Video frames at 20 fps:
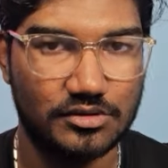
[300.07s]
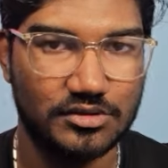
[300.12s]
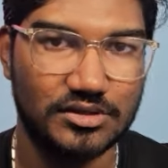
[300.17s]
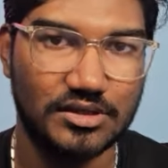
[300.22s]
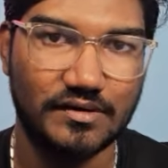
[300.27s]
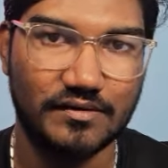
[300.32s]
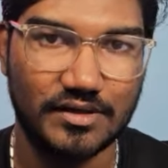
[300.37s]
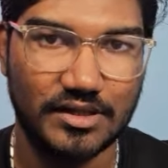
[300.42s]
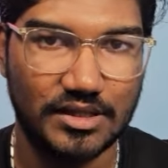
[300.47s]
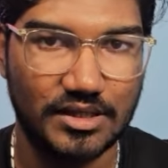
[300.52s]

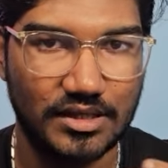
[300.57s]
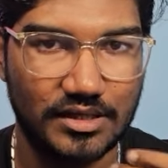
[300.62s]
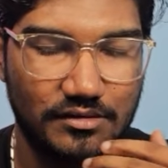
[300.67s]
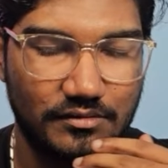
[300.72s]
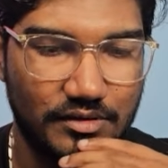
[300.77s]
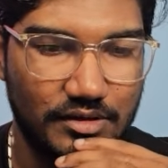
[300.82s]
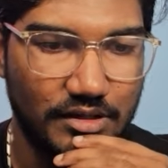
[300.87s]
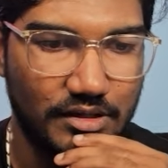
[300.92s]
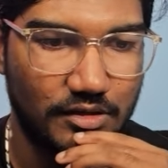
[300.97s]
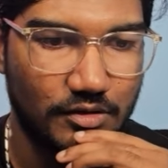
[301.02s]
ரிசோர்ஸாக வந்து
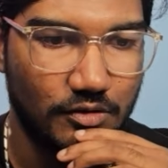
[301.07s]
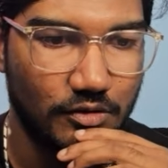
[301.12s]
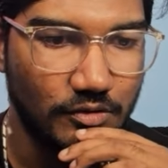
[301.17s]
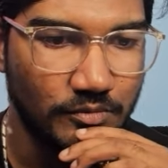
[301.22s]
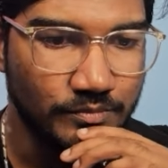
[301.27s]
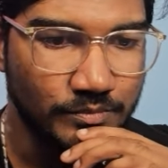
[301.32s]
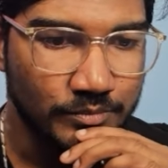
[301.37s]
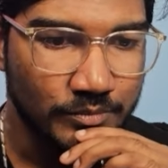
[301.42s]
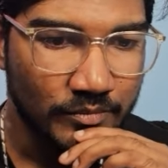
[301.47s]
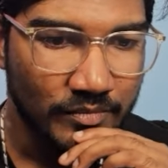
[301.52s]
இது வந்து
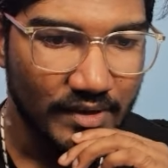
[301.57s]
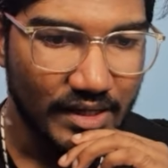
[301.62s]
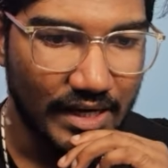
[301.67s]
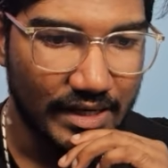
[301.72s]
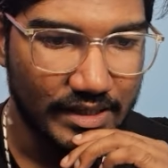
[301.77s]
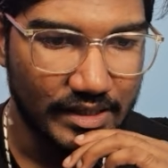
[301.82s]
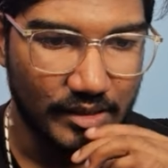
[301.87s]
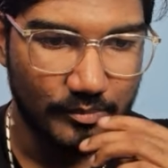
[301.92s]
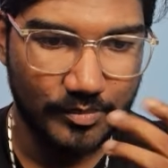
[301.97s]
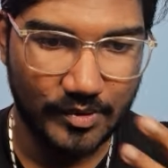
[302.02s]
இருக்கும்
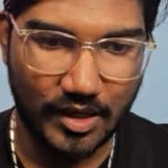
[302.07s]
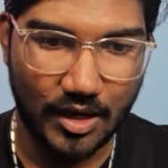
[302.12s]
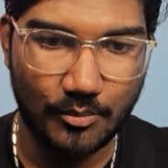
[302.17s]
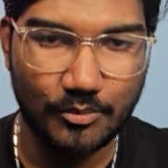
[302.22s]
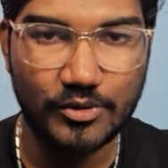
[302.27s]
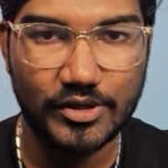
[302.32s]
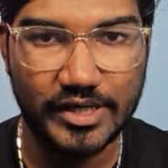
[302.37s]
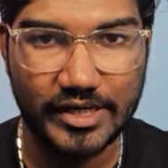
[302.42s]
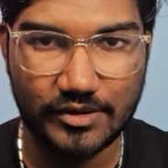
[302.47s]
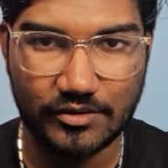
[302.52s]
அண்ட் இப்போ
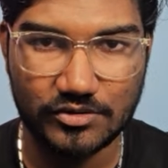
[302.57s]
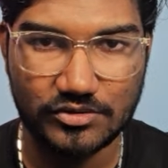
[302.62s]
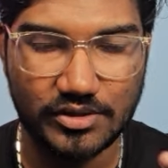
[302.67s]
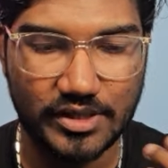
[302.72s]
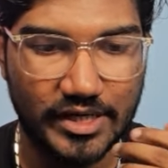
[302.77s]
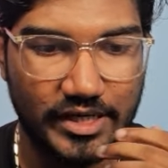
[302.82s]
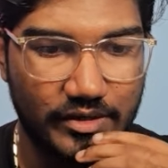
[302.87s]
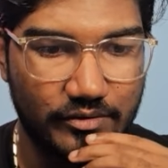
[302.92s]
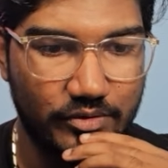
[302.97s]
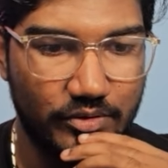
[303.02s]
கம்ப்யூட்டர்
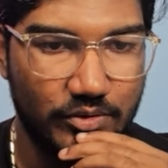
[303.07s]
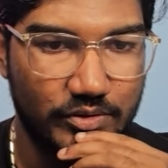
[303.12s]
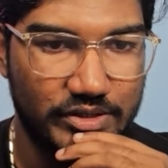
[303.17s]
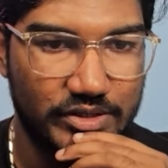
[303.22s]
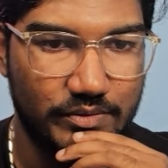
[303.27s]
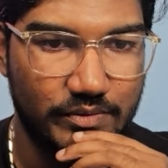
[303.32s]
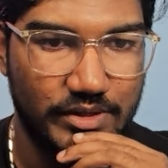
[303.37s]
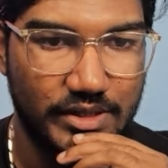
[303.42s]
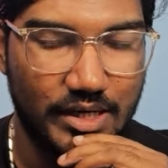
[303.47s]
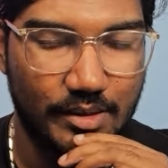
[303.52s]
நெட்ஒர்க்ஸோட இன்டர்வியூ
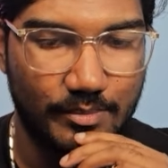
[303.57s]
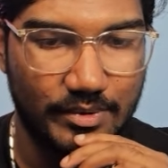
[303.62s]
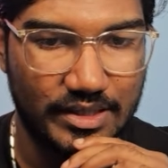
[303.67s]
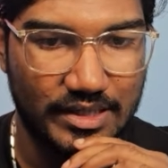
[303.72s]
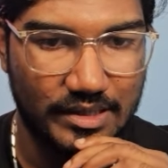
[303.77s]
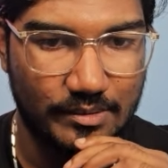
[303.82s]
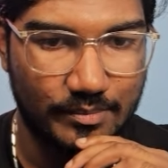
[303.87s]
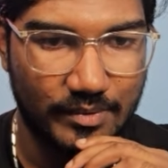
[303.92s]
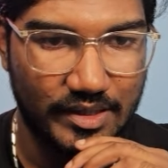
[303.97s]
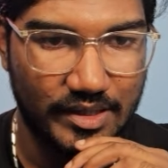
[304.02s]
கொஷின் வந்து நான் இப்போ
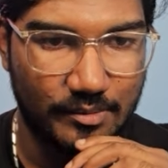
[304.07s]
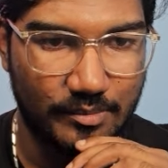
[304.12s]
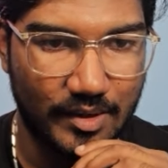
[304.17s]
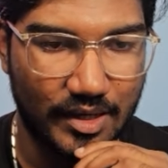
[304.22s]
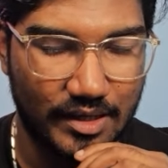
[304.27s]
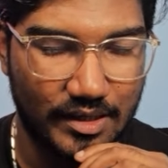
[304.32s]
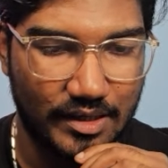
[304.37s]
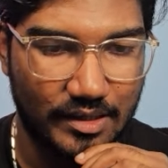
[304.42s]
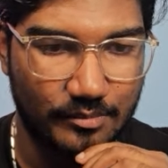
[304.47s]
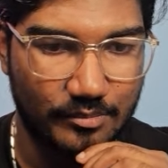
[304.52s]
கிளிக் பண்ணி
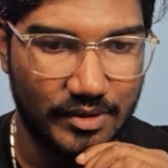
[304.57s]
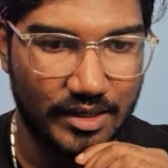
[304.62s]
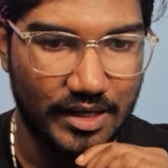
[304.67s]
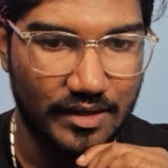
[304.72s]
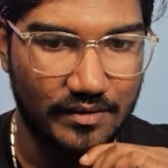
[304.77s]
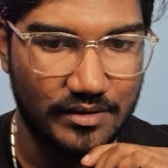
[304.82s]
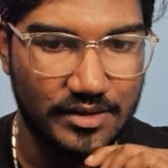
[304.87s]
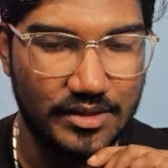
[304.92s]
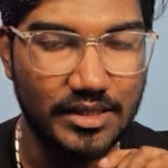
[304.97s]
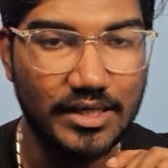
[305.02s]
பார்க்குறேன்
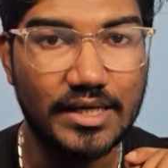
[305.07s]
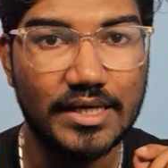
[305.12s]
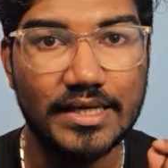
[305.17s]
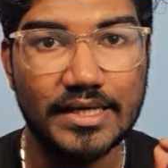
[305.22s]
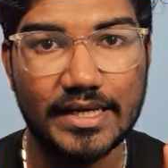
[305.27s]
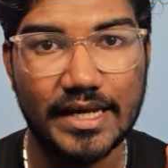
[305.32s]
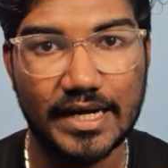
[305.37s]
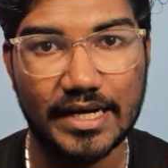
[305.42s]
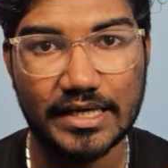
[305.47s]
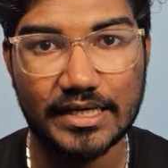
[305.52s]
அப்படின்னா வந்து
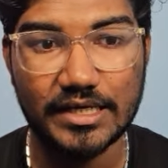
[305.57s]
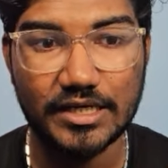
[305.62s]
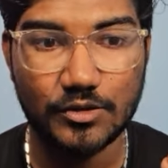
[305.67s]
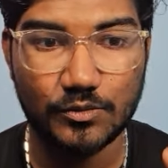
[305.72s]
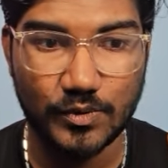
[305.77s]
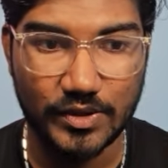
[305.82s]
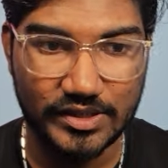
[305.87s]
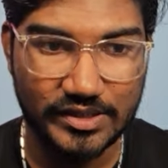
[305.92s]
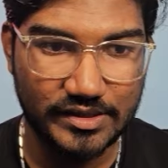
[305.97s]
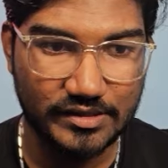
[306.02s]
எனக்கு
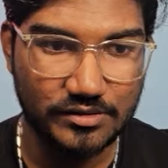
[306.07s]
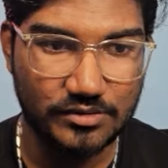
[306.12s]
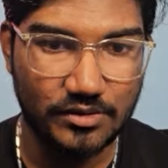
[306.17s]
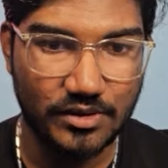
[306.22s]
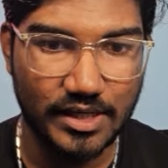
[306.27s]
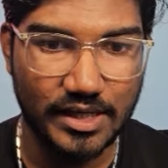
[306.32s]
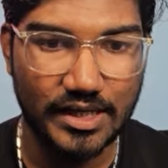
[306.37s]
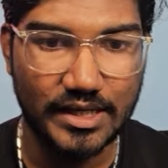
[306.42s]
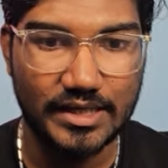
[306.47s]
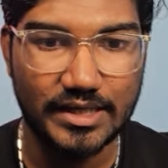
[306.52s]

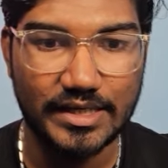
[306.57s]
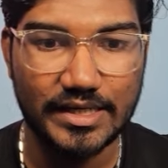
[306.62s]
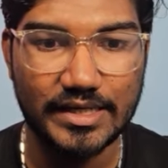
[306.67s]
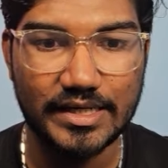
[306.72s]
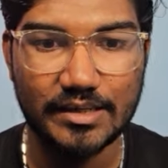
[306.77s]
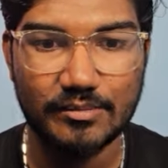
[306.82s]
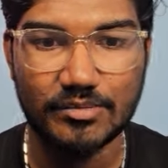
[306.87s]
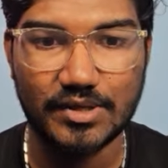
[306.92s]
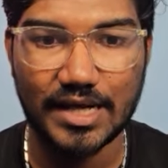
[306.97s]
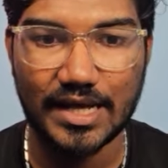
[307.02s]
கொஷின்ஸோட
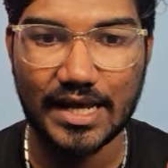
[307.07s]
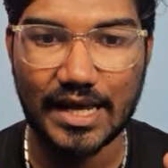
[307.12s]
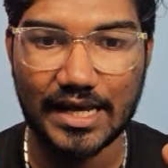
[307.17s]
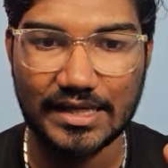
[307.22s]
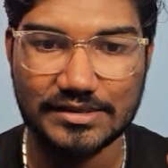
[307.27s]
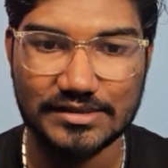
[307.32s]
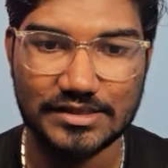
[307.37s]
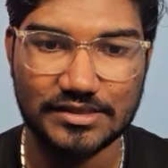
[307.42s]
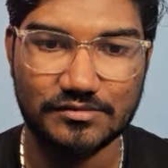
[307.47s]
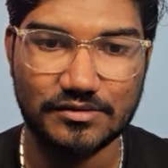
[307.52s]
இன்டெப்த்தான
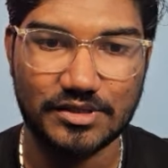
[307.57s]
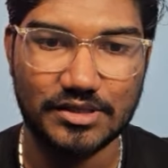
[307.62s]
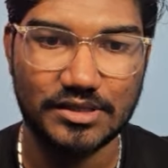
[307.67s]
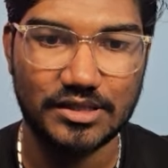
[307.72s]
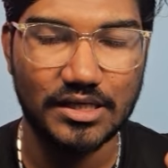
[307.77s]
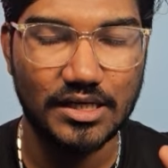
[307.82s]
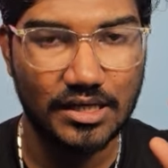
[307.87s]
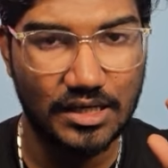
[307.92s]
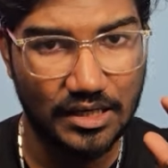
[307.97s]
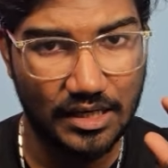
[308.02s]
ஆன்சர்ஸ்
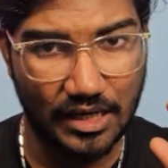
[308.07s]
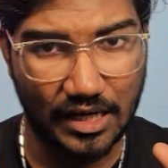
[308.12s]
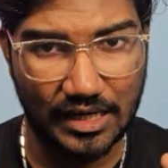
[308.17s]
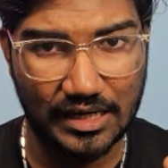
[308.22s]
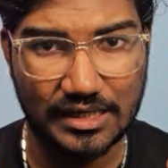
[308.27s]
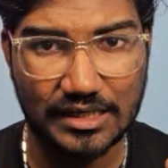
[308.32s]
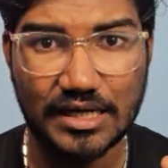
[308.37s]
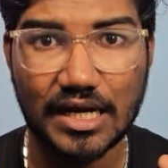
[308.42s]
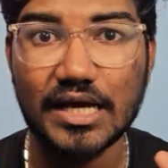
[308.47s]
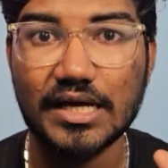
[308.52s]
வந்து
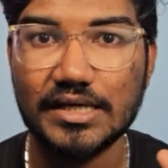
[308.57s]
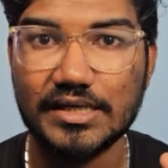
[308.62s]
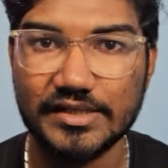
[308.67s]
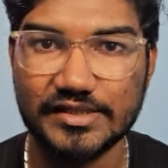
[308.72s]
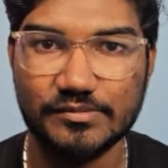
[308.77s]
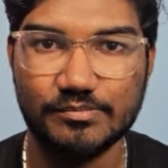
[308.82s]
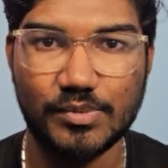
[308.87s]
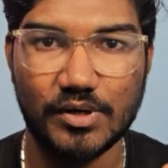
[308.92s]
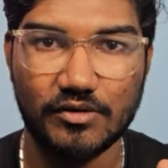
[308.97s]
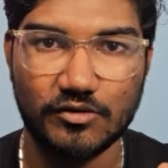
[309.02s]
கரெக்டாக
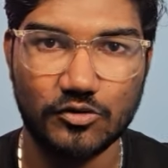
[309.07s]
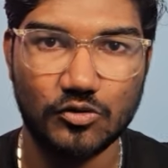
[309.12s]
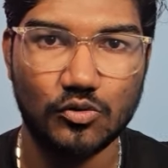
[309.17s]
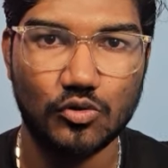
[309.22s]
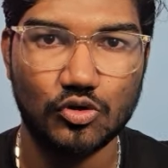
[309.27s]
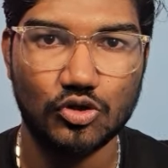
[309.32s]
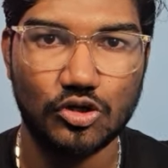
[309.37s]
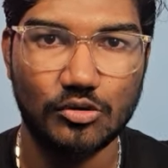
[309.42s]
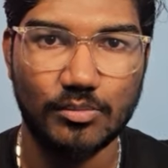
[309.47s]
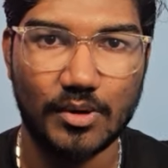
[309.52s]
கிறிஸ்பாக வந்து
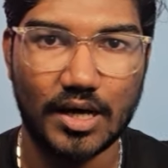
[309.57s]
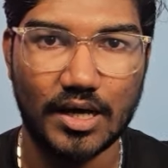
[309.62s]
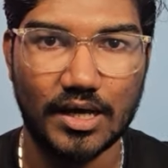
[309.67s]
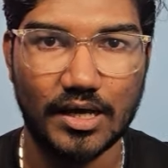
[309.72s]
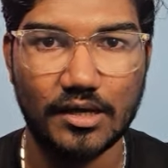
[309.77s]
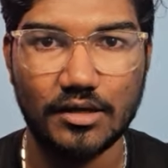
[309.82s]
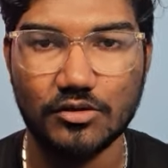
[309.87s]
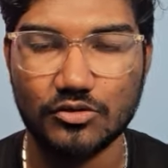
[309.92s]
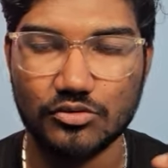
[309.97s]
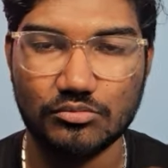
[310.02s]

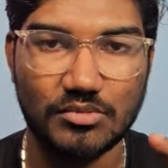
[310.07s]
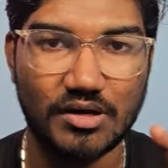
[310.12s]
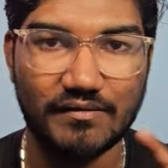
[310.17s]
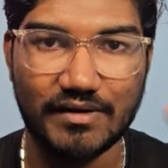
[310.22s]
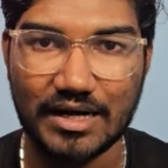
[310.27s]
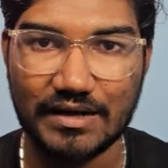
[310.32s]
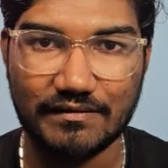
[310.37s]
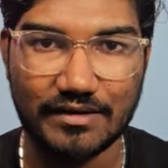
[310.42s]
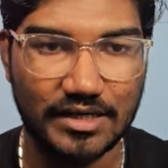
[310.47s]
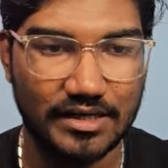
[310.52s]
கொடுத்துருப்பாங்க சும்மா
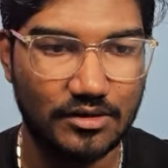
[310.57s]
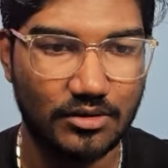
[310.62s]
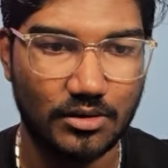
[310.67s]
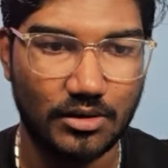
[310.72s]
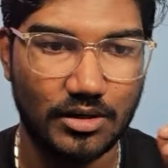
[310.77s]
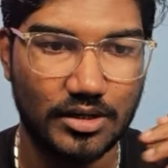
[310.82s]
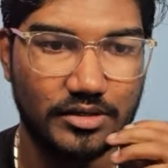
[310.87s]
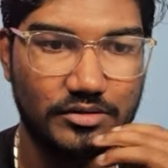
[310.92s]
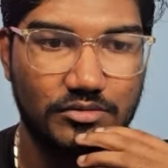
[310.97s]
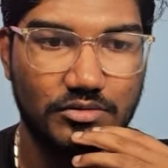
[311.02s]
வள வலை
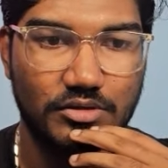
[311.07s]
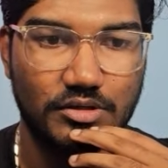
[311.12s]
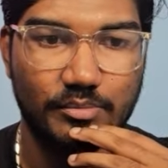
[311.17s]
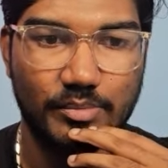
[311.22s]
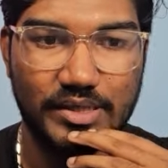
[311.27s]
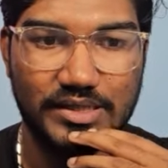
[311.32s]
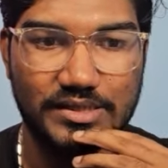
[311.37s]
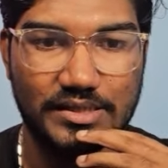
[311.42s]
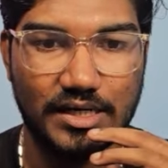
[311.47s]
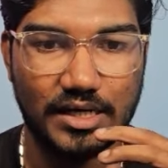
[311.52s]
கொலகலன்னு
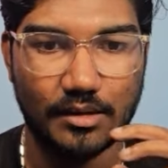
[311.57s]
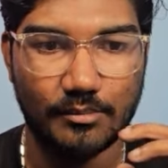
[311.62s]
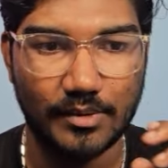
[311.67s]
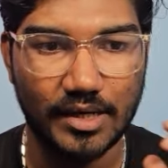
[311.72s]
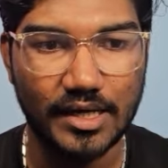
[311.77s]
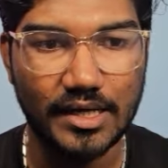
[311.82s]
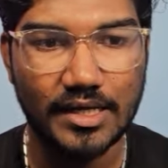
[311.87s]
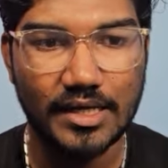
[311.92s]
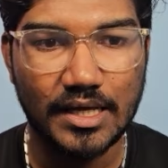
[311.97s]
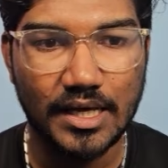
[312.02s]
சொல்லிட்டு
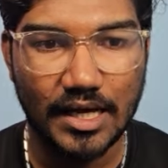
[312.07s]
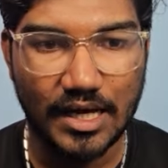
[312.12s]
பேசிட்டு